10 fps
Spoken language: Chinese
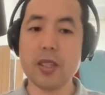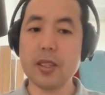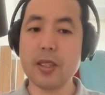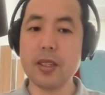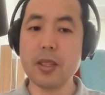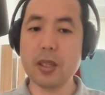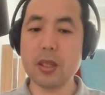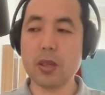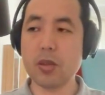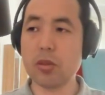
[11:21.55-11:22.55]
第一
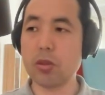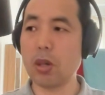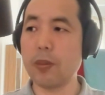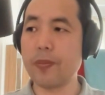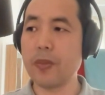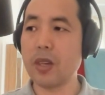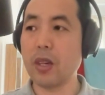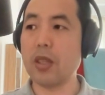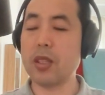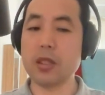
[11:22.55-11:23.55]
就是说，
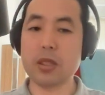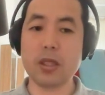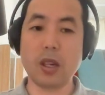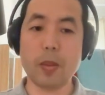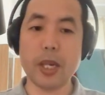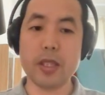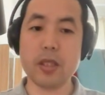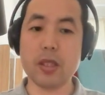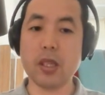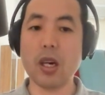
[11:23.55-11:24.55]
呃，提醒自己的老百
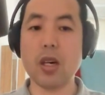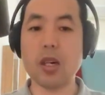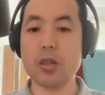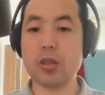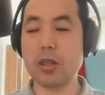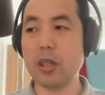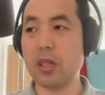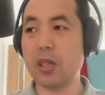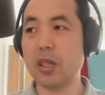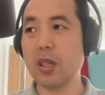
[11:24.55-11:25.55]
姓；第二呢，
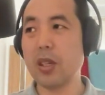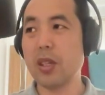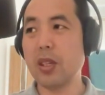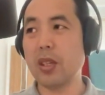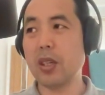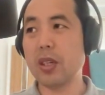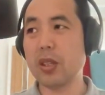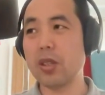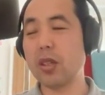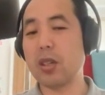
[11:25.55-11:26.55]
也也
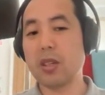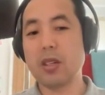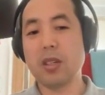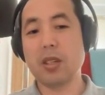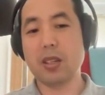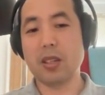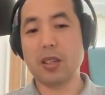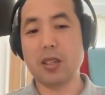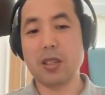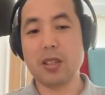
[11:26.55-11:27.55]
是，
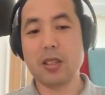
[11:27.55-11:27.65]
嗯，